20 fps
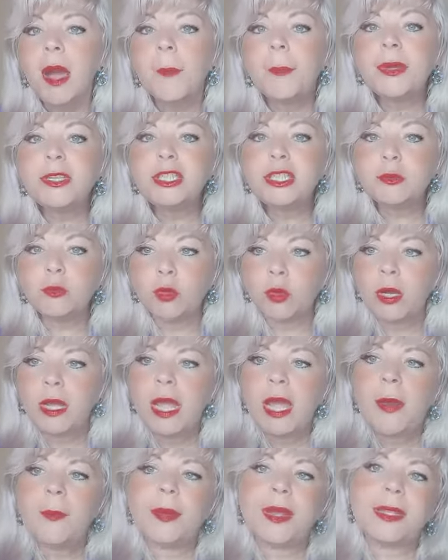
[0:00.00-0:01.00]
Почему?
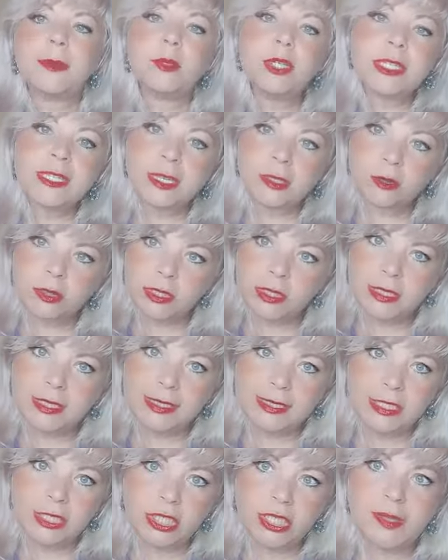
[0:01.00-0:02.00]
Потому что, с одной
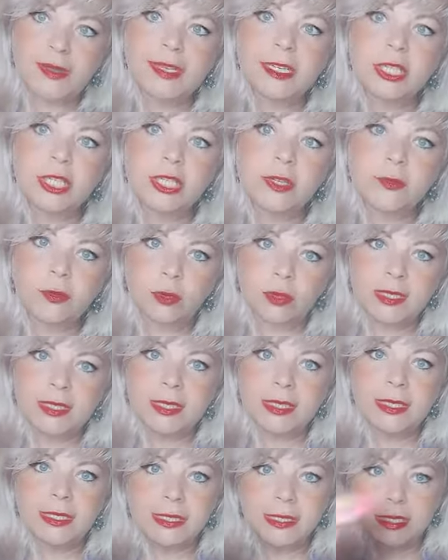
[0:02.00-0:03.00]
стороны, если человек живет
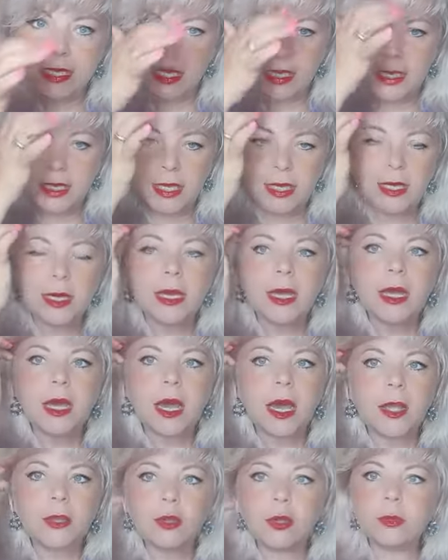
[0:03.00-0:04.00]
с идеей,
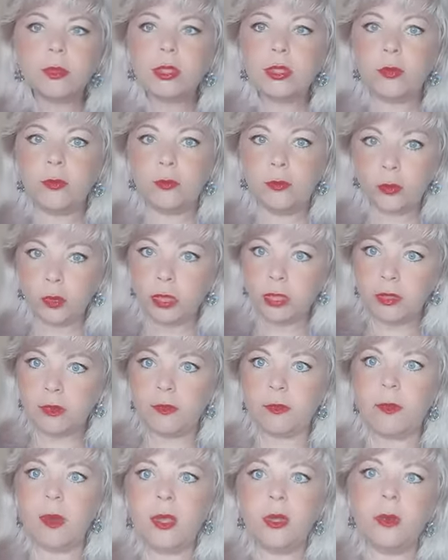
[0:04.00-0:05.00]
о том, что вот
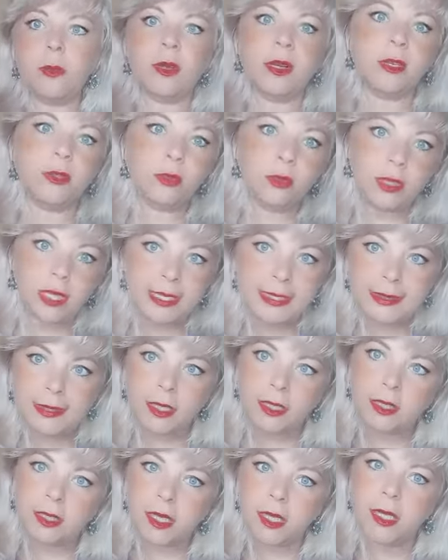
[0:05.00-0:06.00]
в моем роду
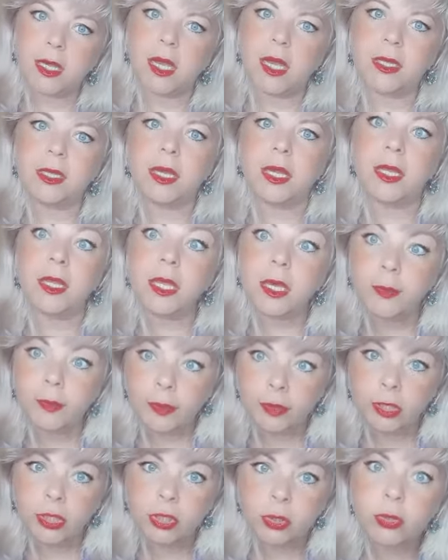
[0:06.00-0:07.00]
достатка никогда не
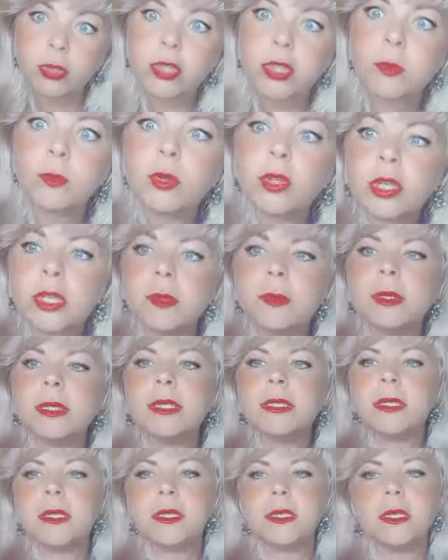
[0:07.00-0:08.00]
было, что же можно
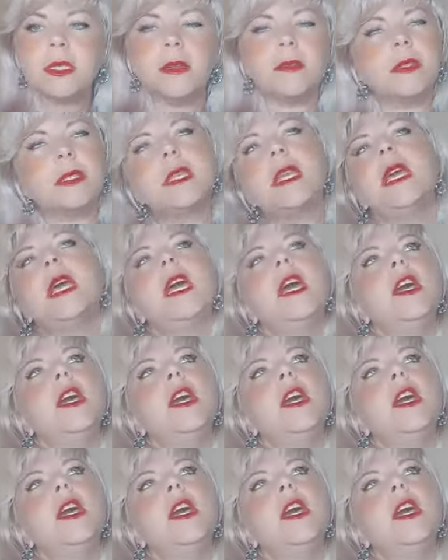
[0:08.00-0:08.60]
монетизировать,